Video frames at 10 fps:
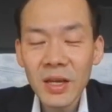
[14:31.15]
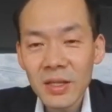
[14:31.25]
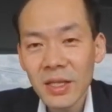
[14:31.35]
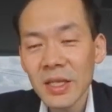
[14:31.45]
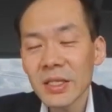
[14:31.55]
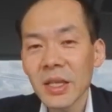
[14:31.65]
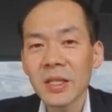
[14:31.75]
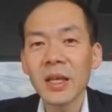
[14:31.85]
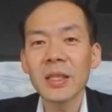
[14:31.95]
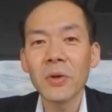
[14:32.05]
出させていた
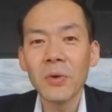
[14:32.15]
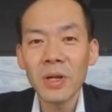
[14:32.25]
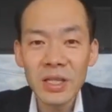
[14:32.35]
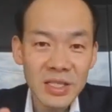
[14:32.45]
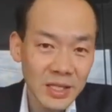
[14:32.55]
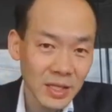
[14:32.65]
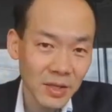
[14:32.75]
だいた本が2冊あり